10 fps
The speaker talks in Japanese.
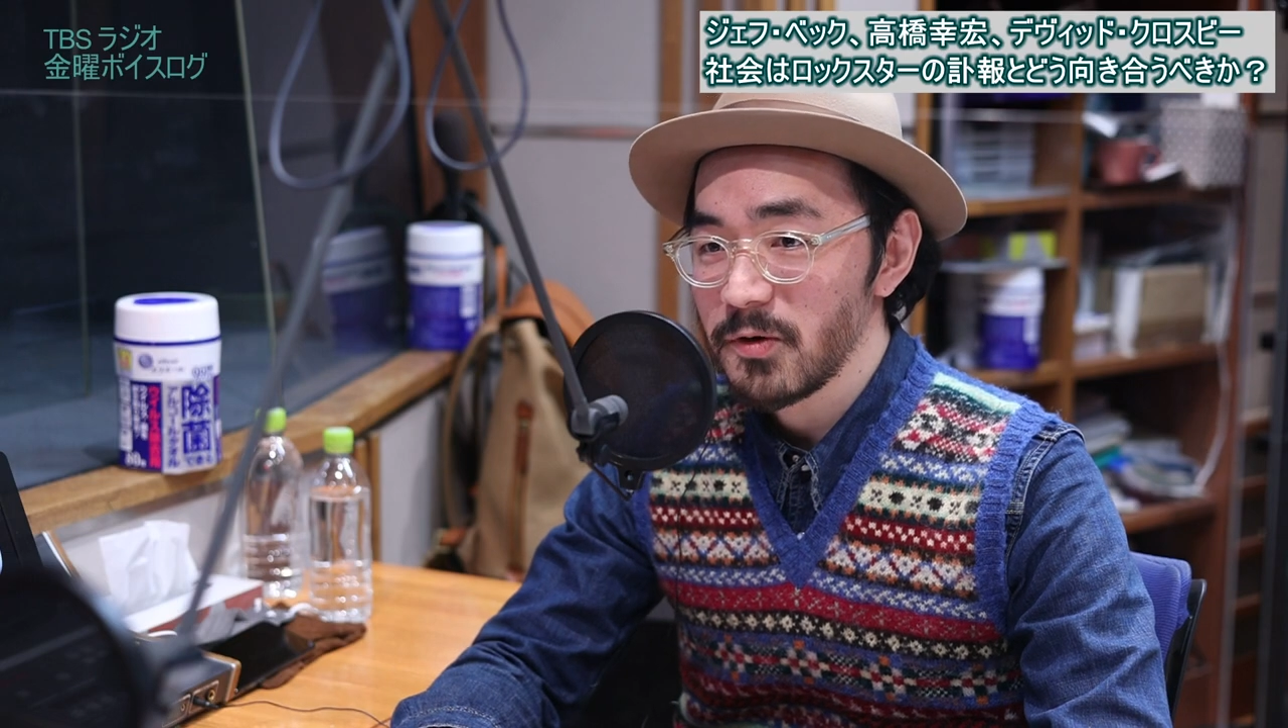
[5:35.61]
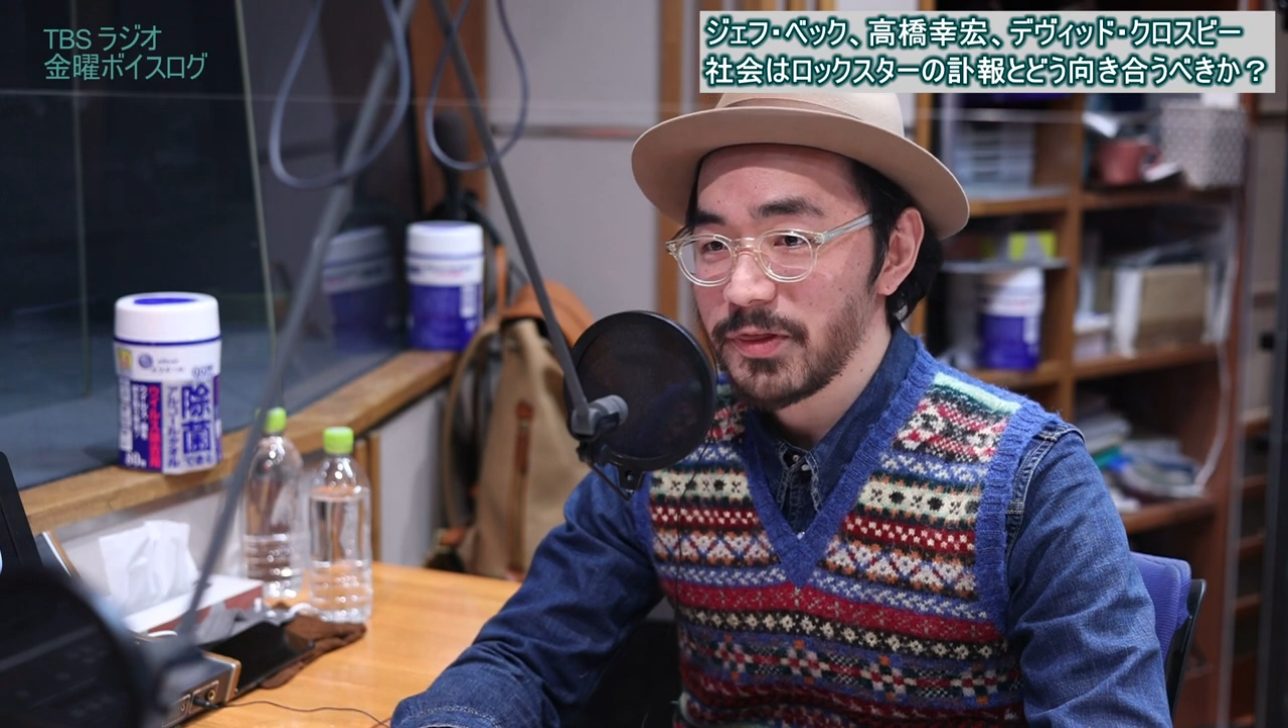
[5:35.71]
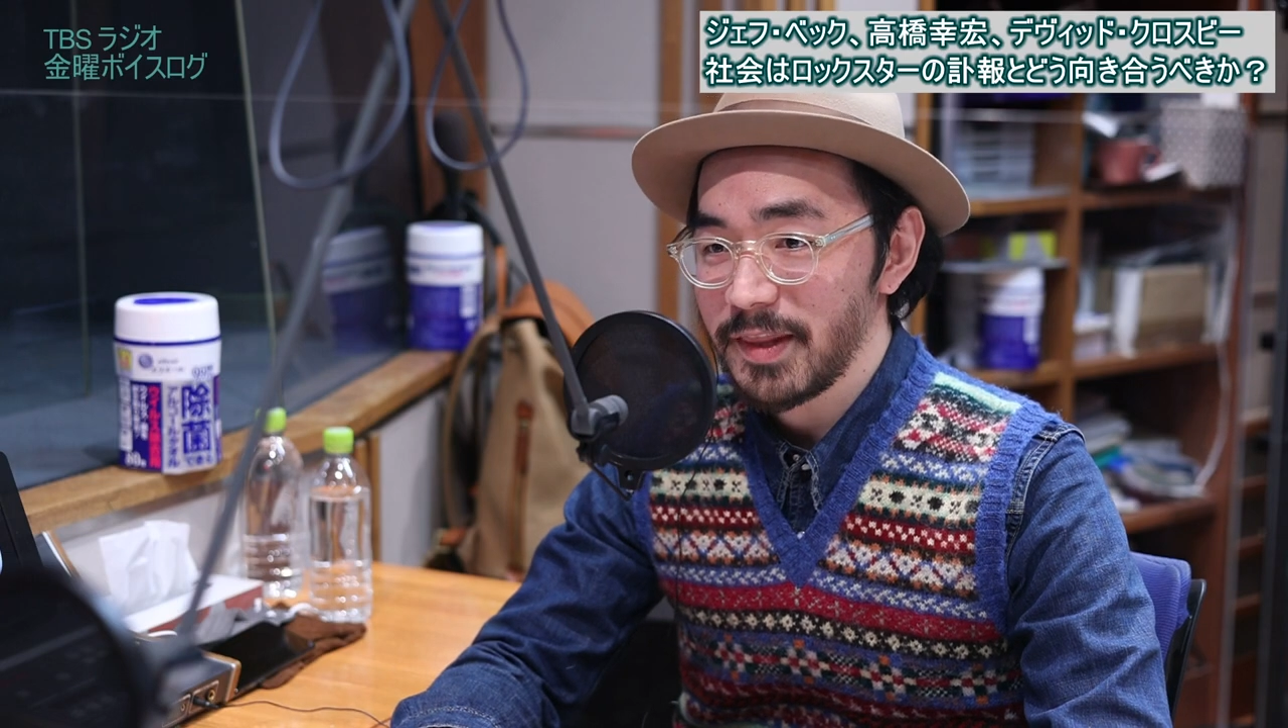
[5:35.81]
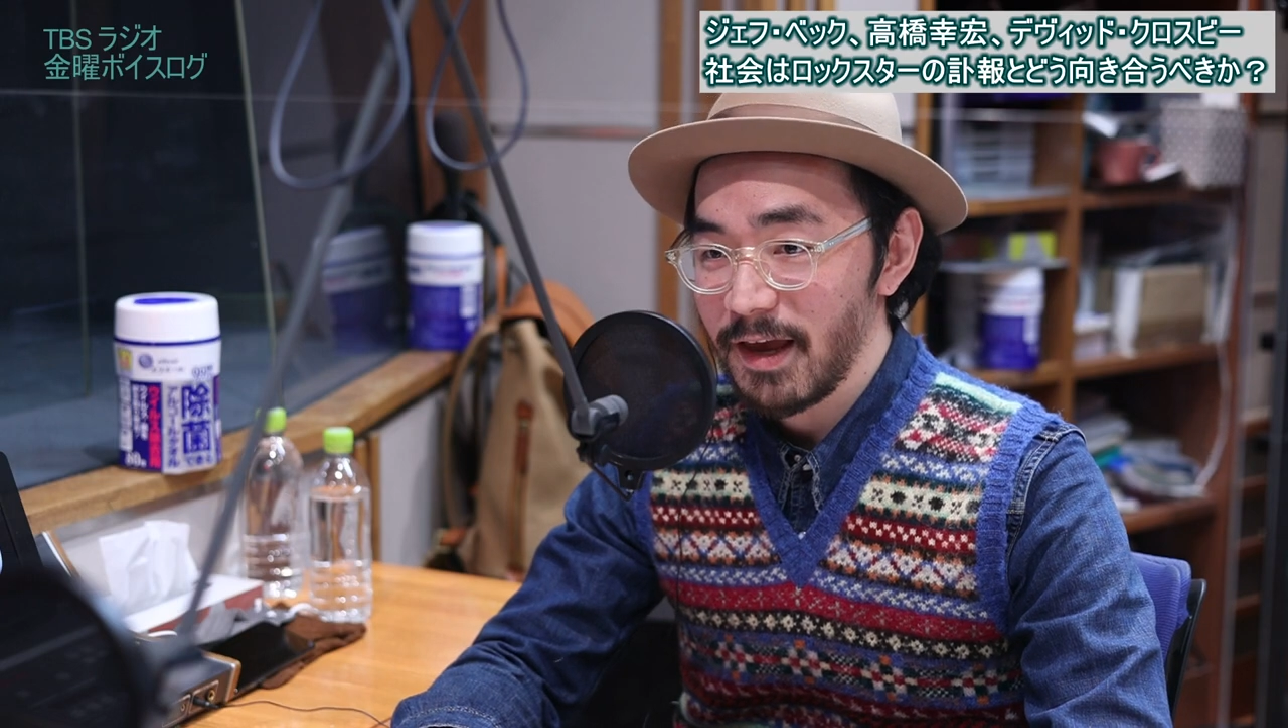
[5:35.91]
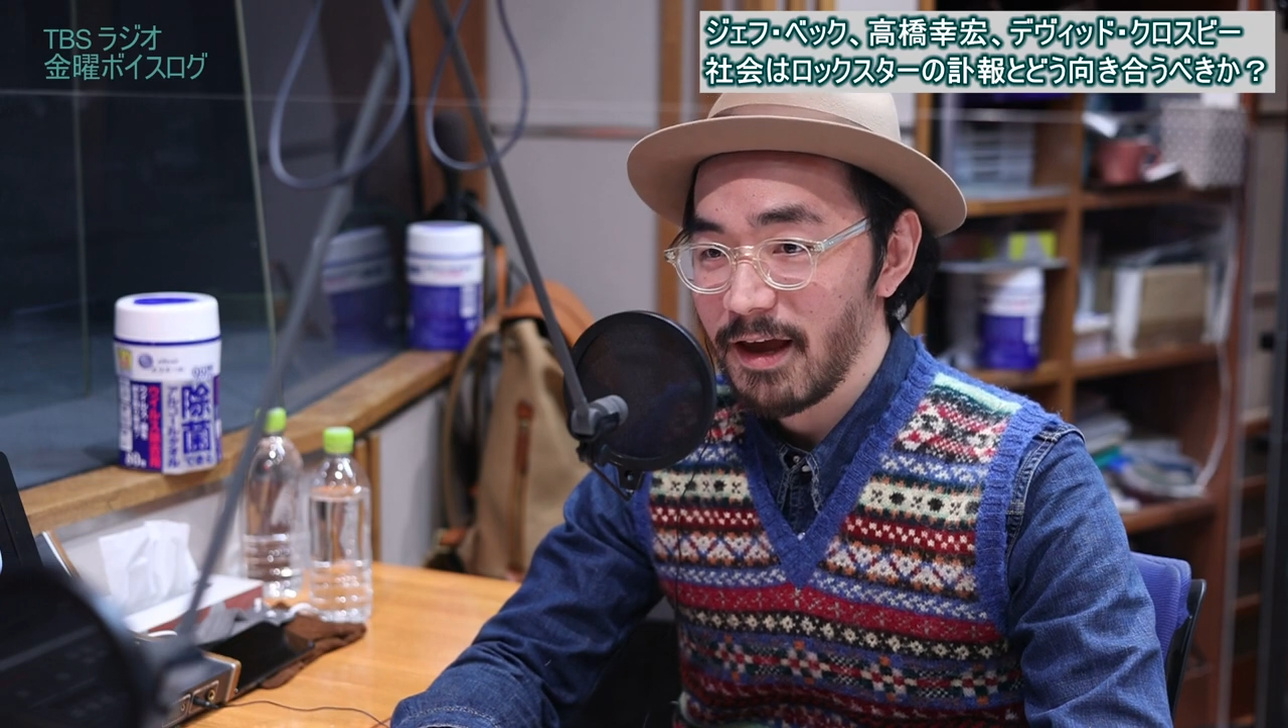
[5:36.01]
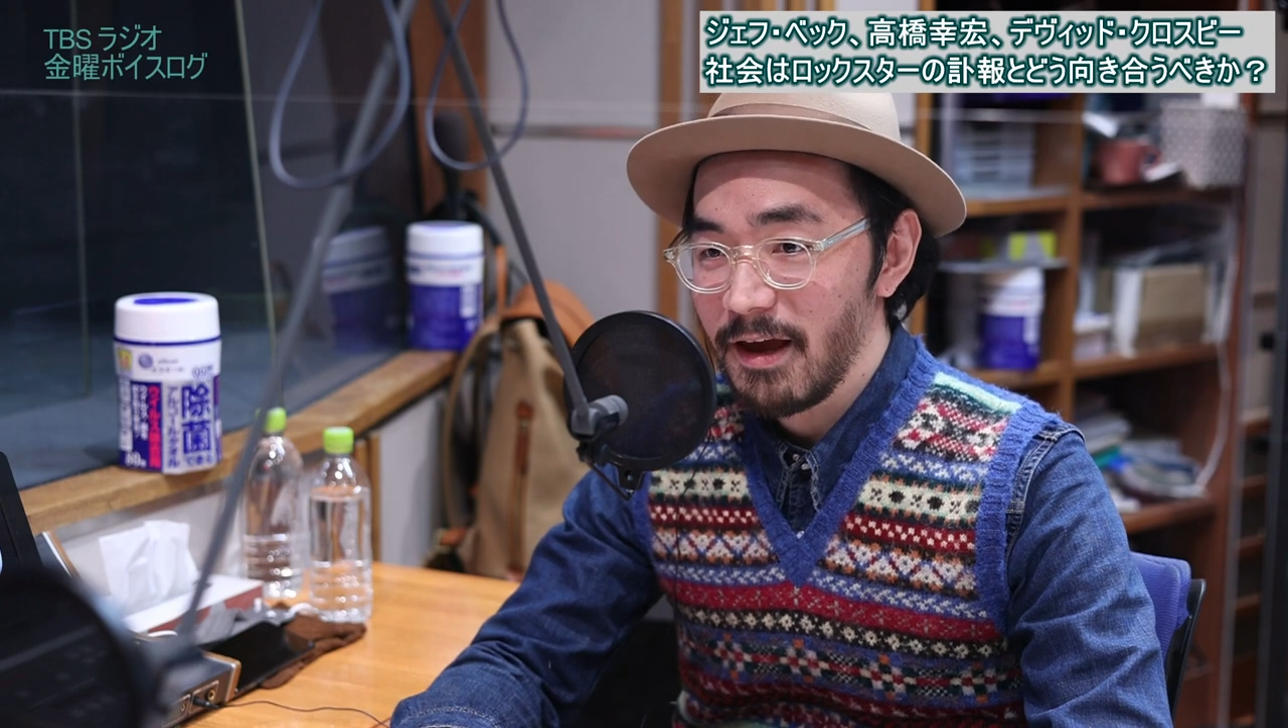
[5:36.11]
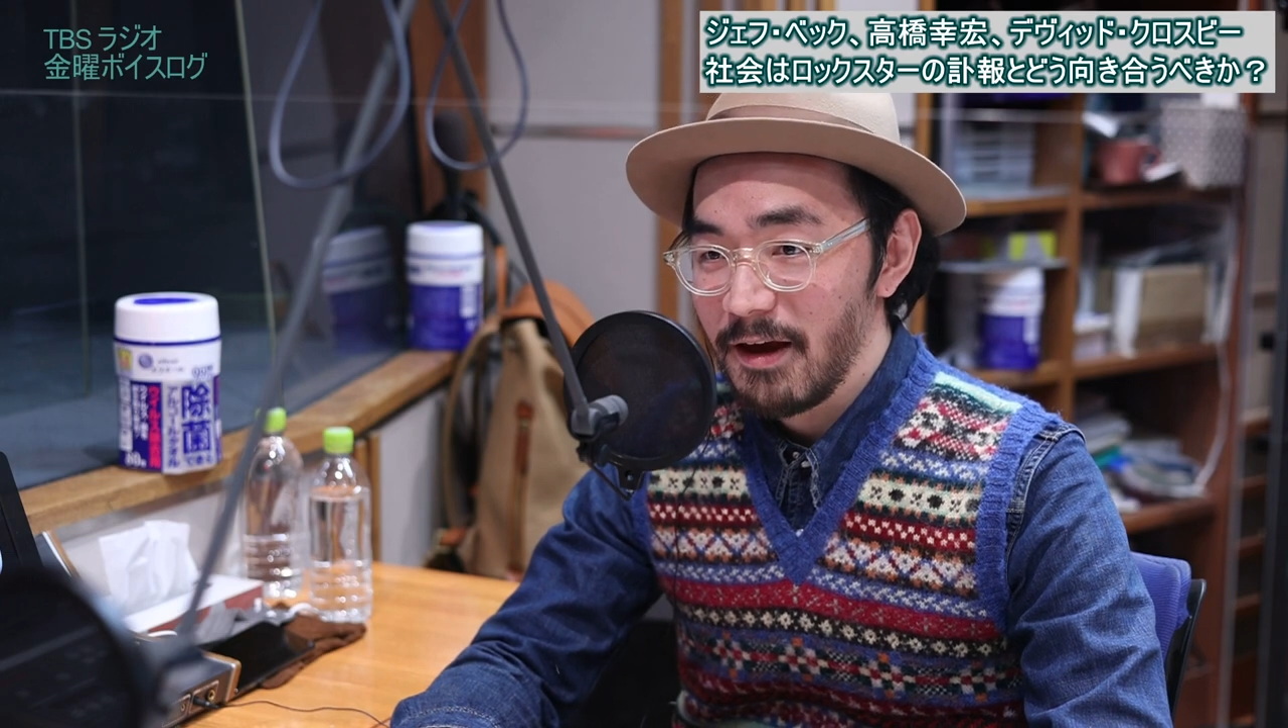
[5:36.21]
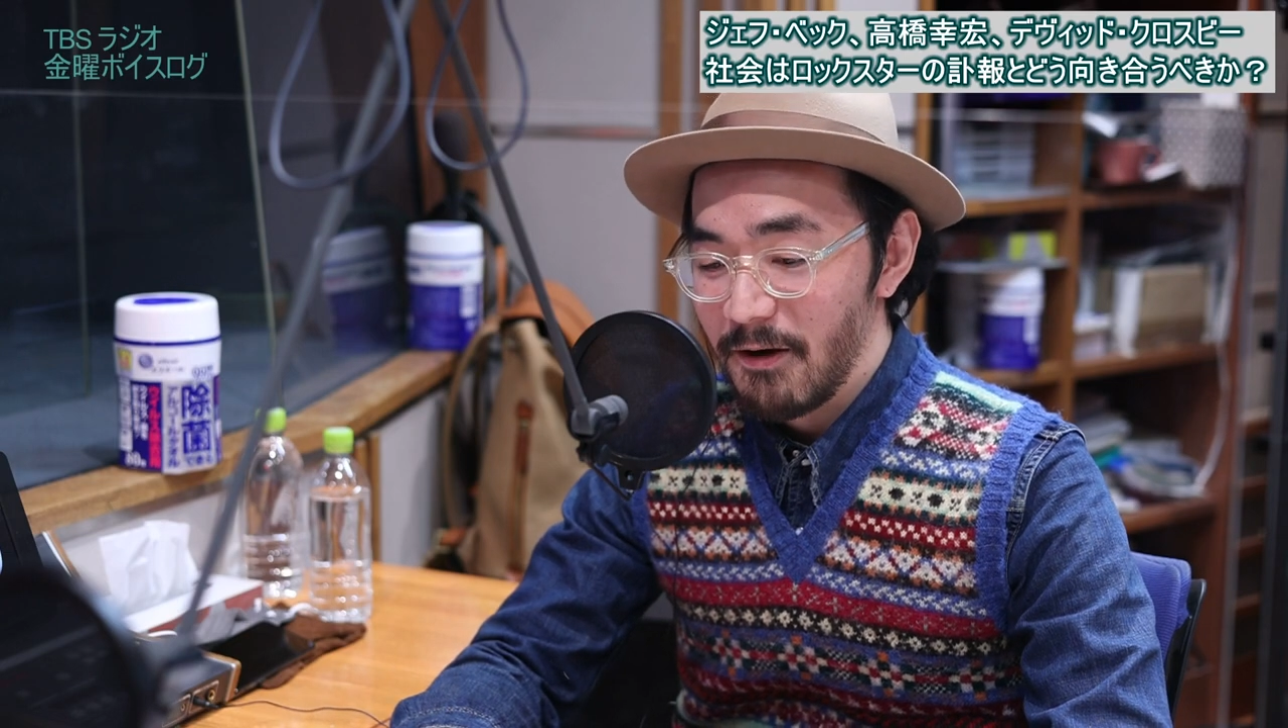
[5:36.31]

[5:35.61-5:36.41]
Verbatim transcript: 持って